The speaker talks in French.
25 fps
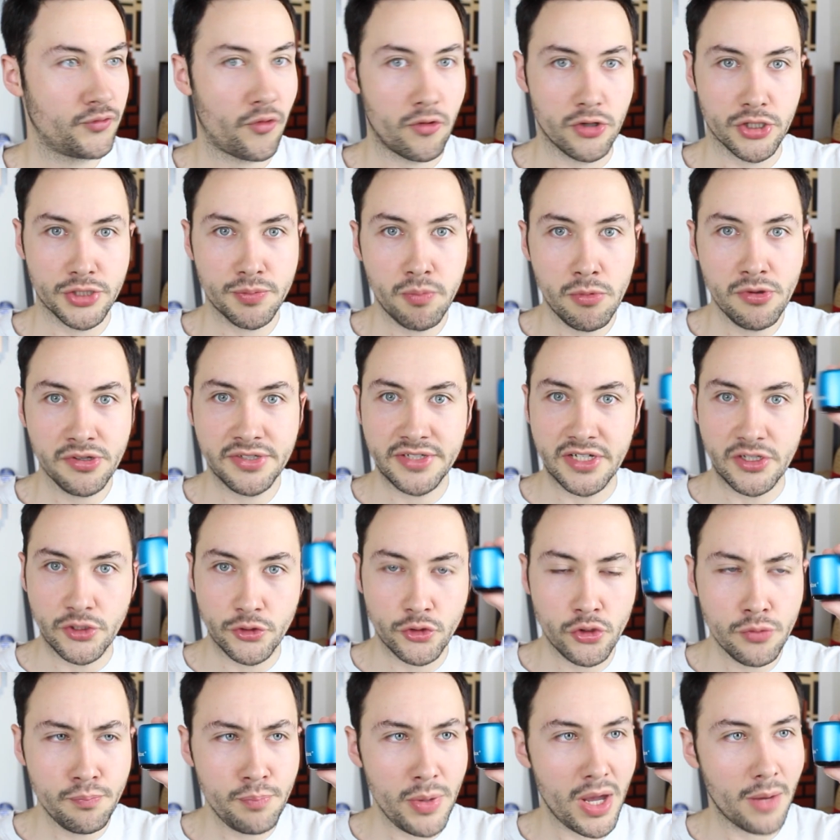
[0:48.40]
Franchement, c'est
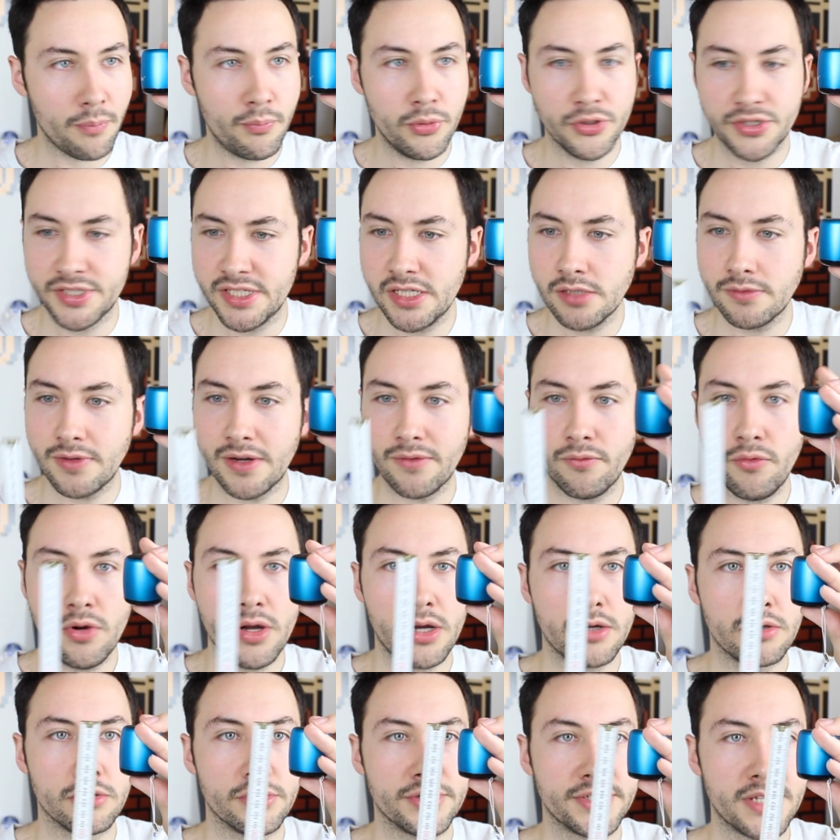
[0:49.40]
super petit. On va
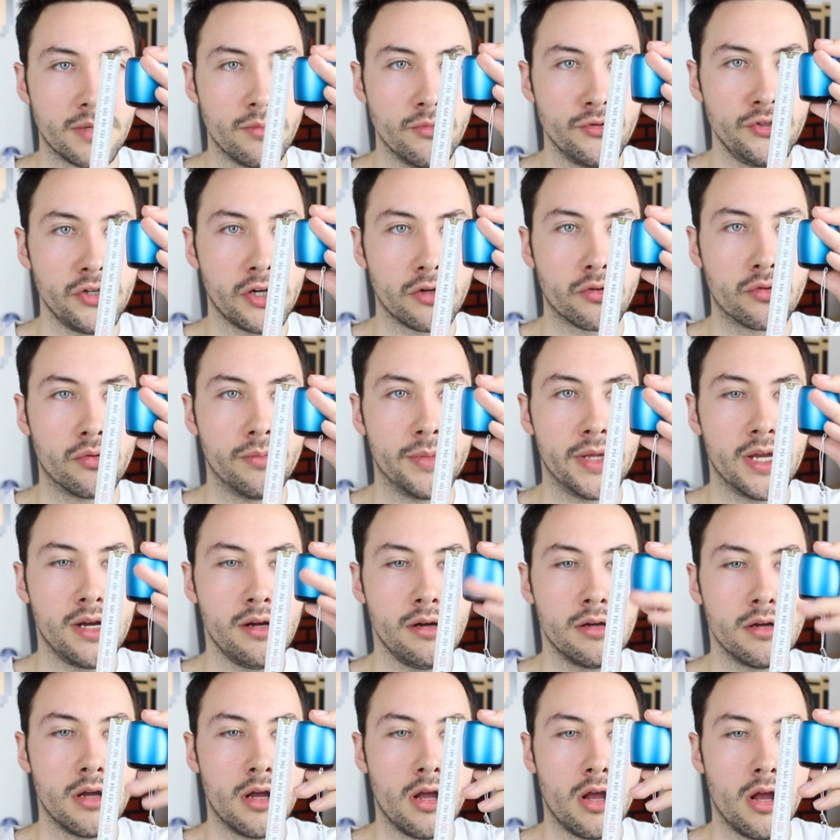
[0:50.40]
voir, euh, ça mesure
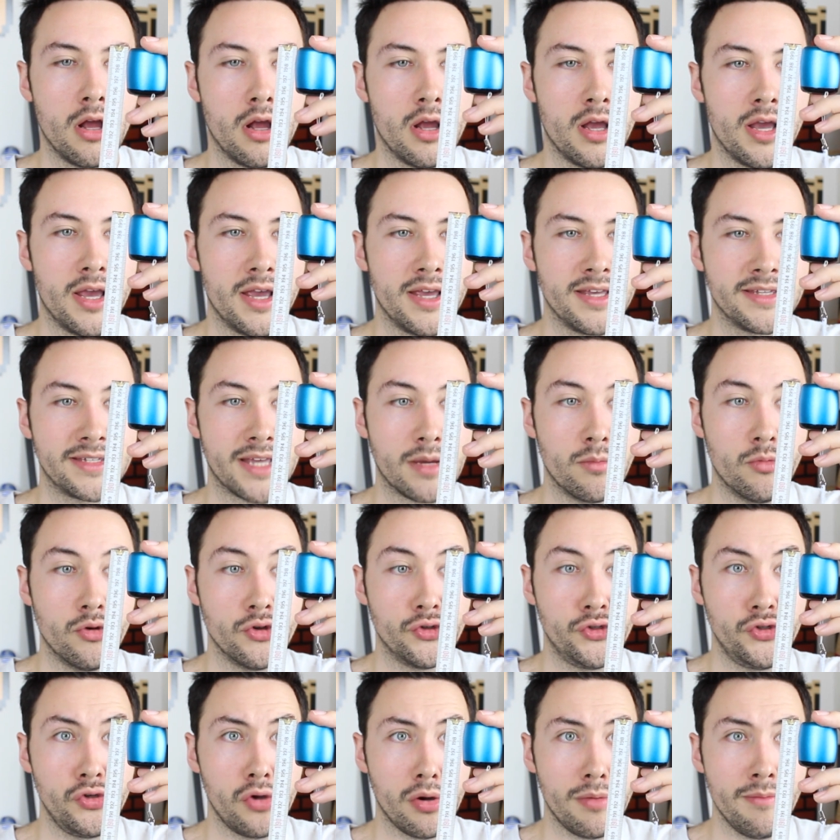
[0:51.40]
combien Ça
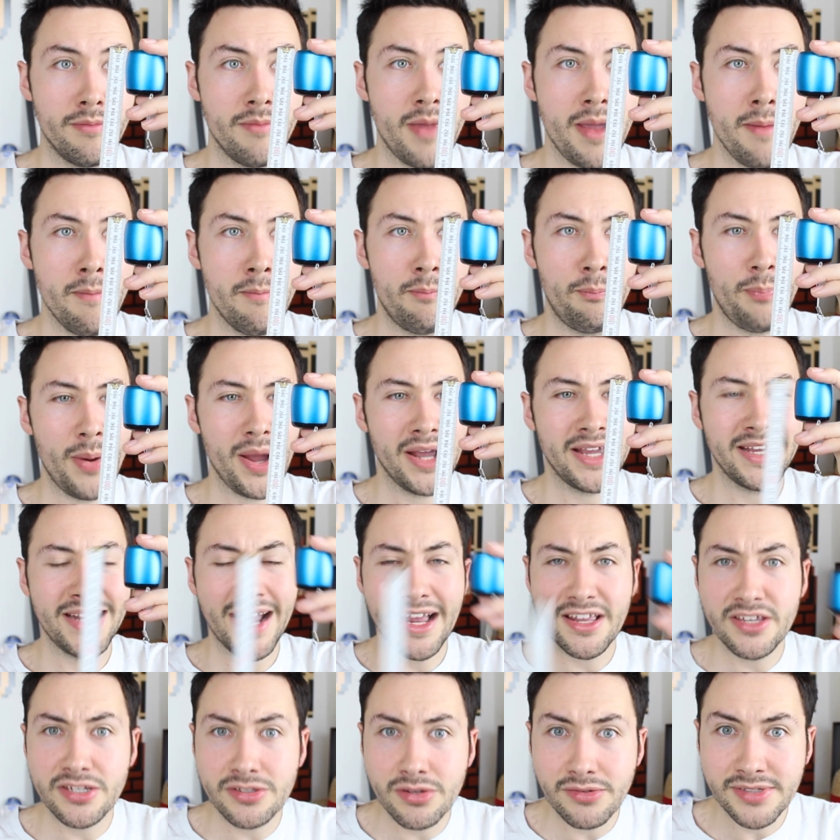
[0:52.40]
mesure même pas
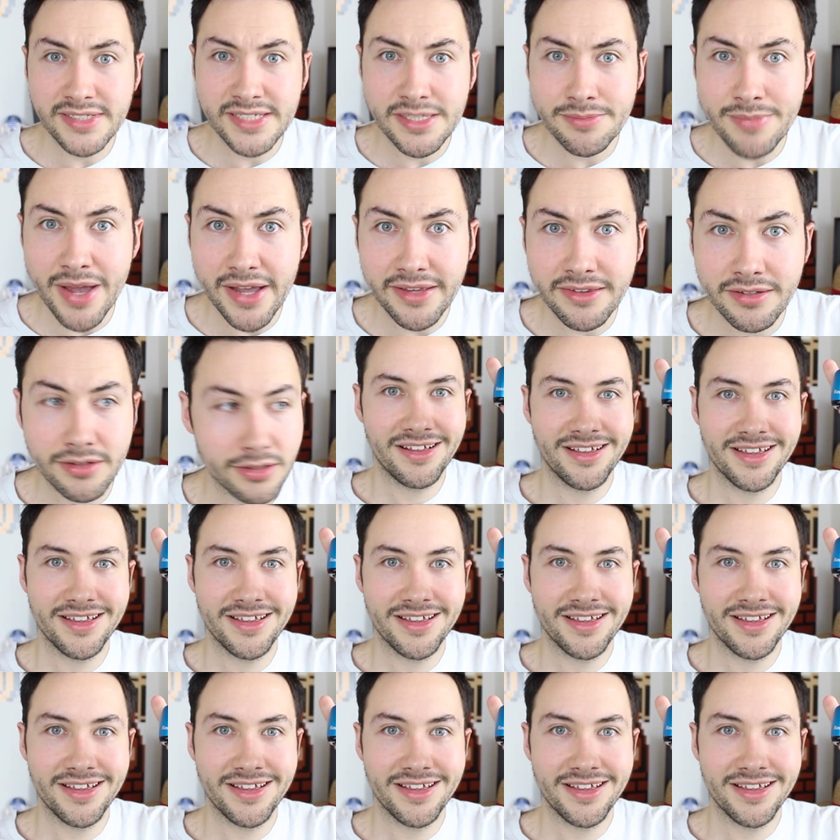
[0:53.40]
4 cm.